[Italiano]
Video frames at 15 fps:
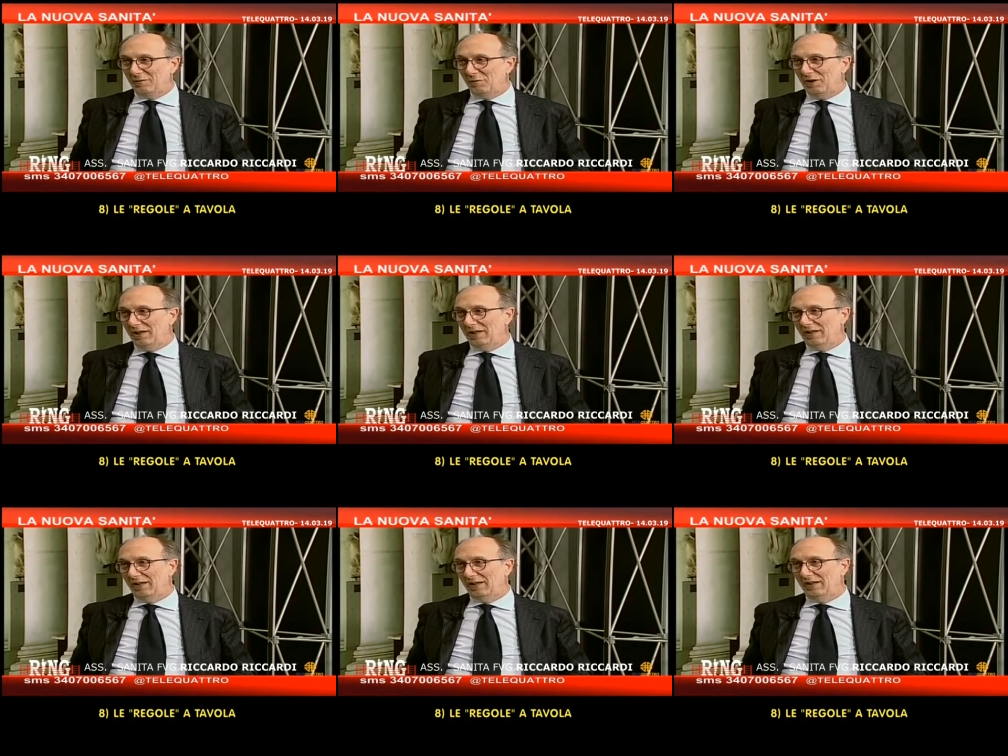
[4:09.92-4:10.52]

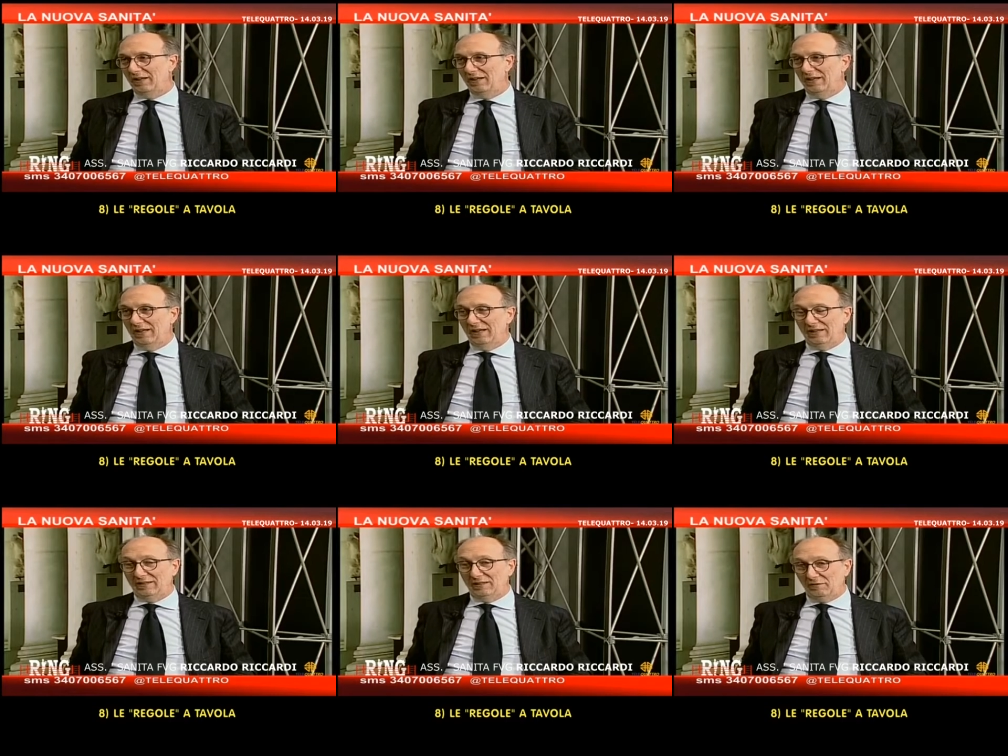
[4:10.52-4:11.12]
quelli che
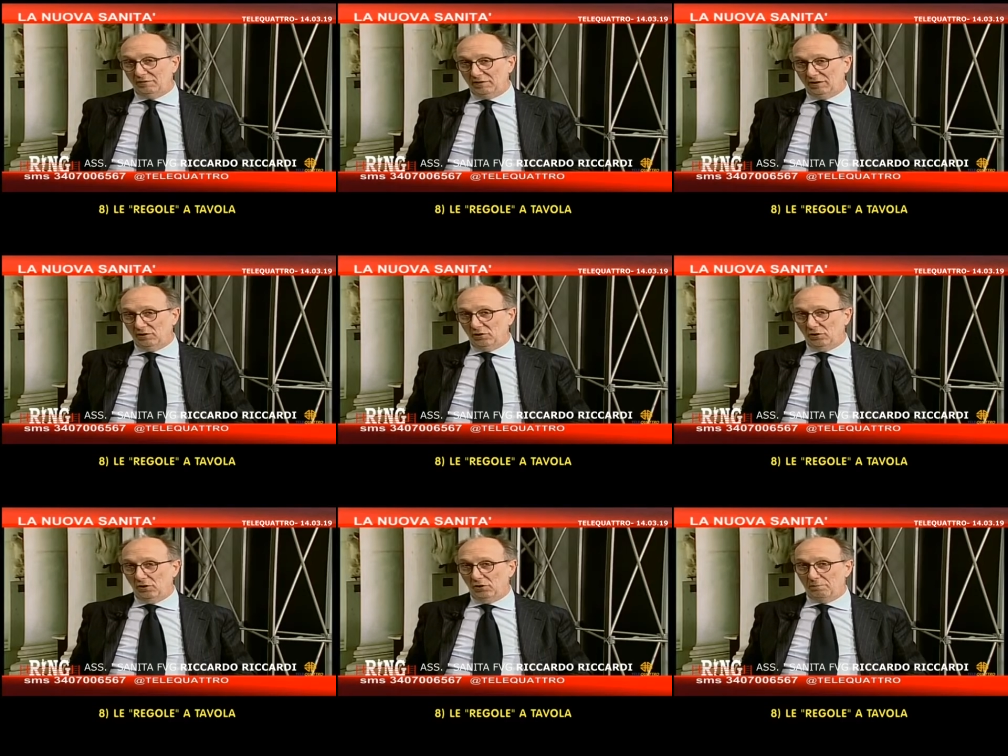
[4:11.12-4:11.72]

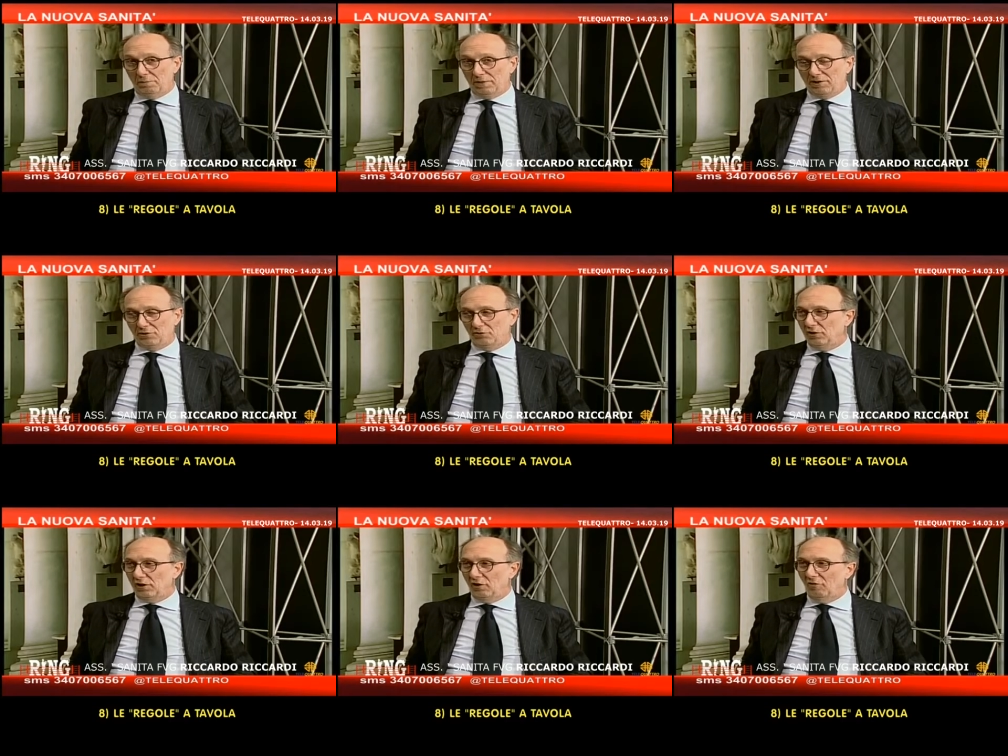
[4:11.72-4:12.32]
dividono il
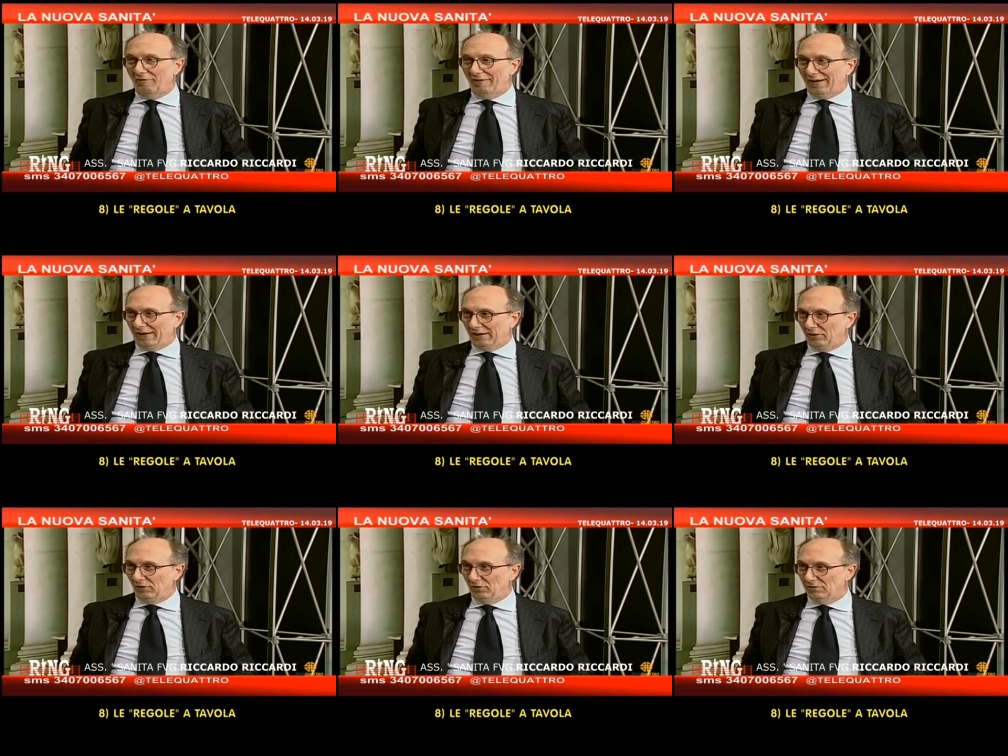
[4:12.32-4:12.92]
peso del
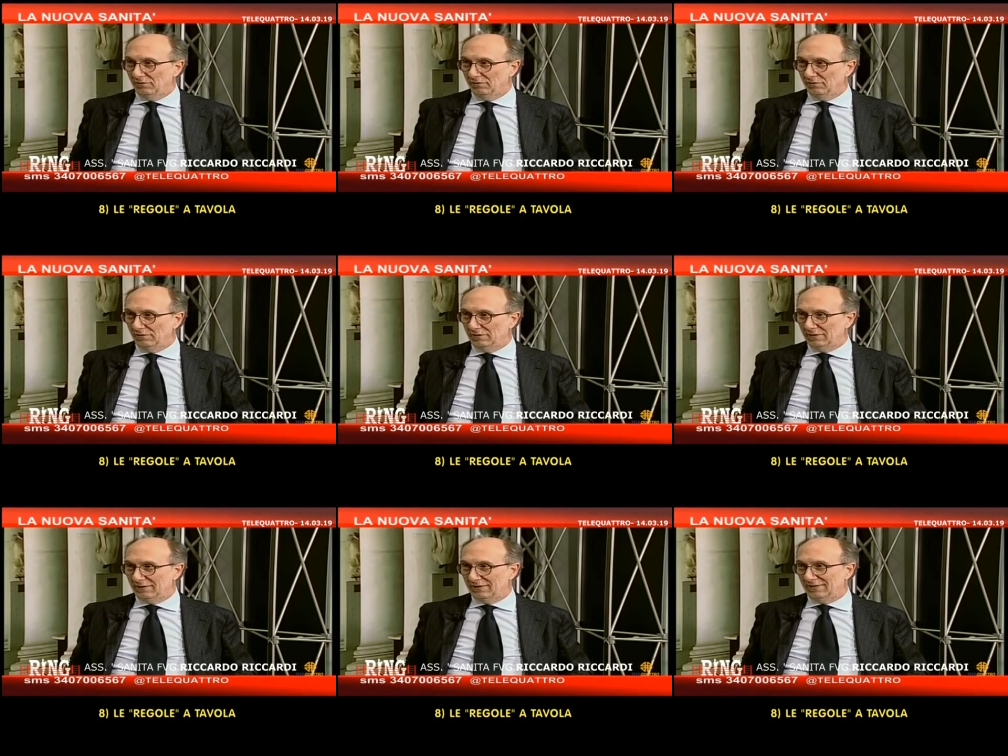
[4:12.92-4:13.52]
governo.
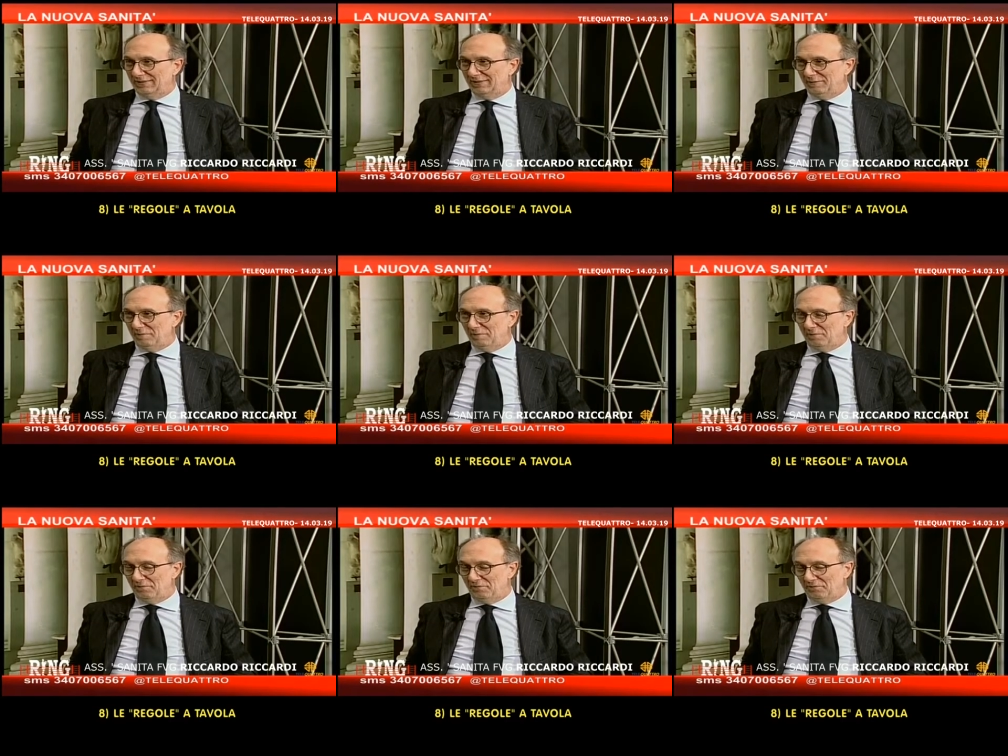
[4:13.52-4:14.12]

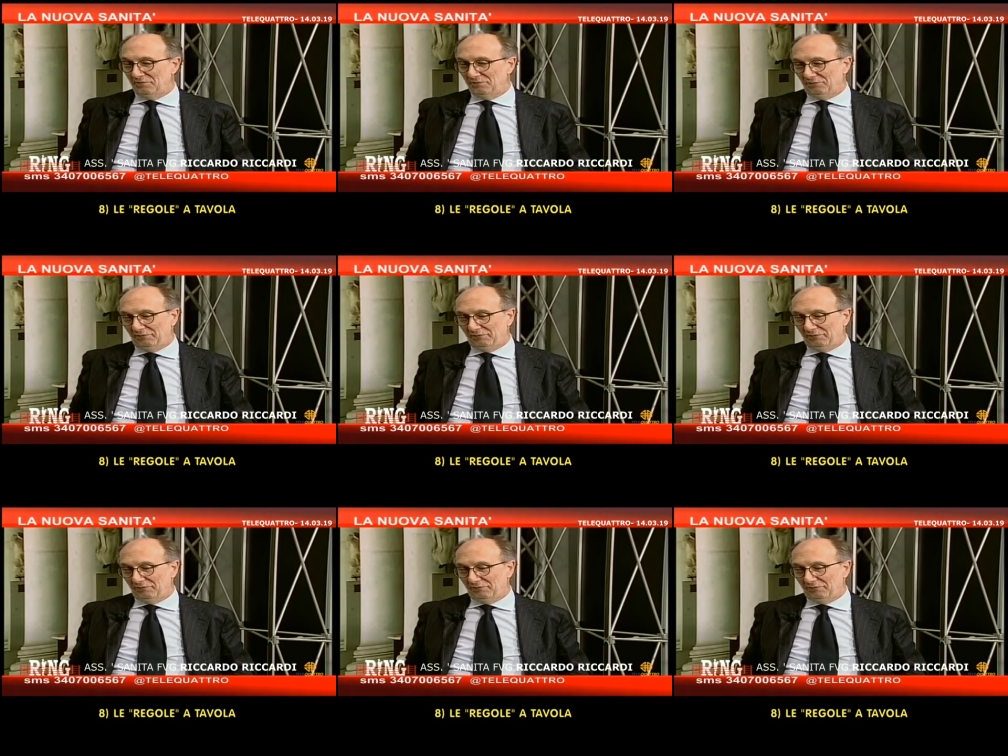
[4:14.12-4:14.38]
Eh,